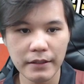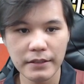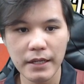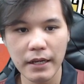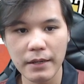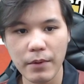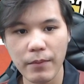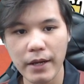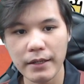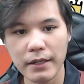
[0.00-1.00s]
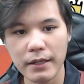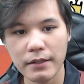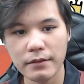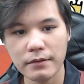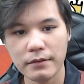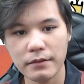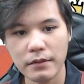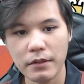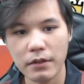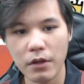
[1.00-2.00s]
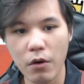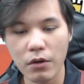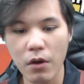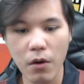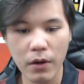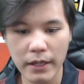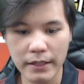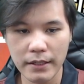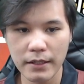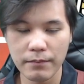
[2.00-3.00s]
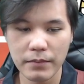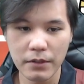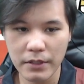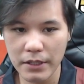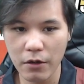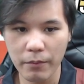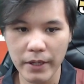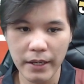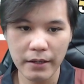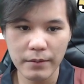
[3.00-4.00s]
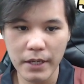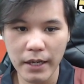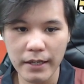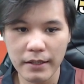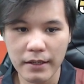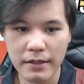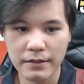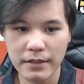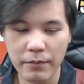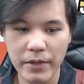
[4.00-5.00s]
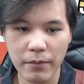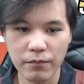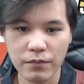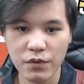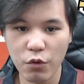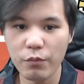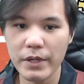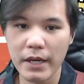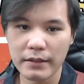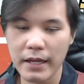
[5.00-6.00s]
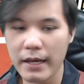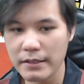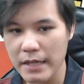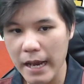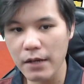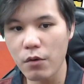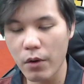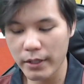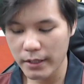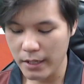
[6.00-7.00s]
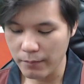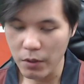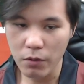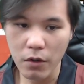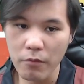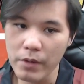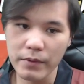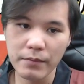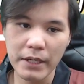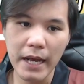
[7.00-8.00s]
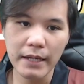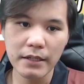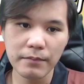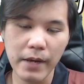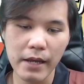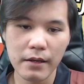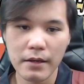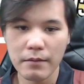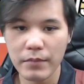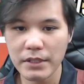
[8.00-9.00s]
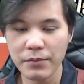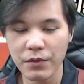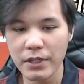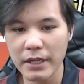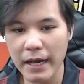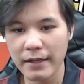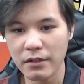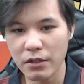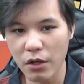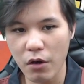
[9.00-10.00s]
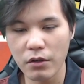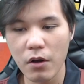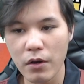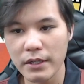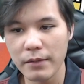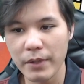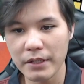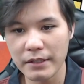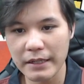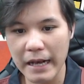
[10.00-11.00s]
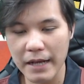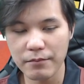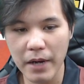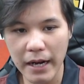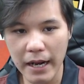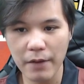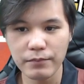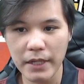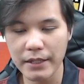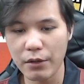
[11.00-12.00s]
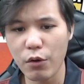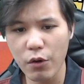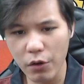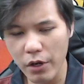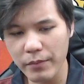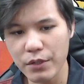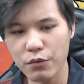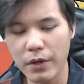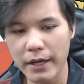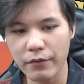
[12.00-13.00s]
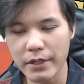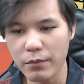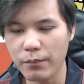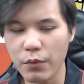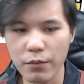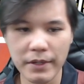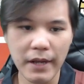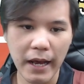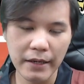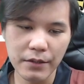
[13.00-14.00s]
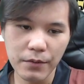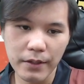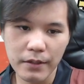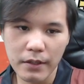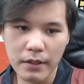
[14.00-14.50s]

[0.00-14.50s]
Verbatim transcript: อย่างเช่นอะไรประมาณนี้ฮะหลอกล่ออะไรเงี้ยครับก็กินออกไปเองเพื่อให้เสียเปรียบทรงเบี้ยแต่ช้าก่อนนะครับ หลอกล่อแบบนี้มันง่ายเกินไป มันจะมีวิธีการหลอกล่อที่เป็นการบังคับนะ เดี๋ยวเราค่อยๆไปดูกันวันนี้ผมปูพื้นฐานให้ด้วย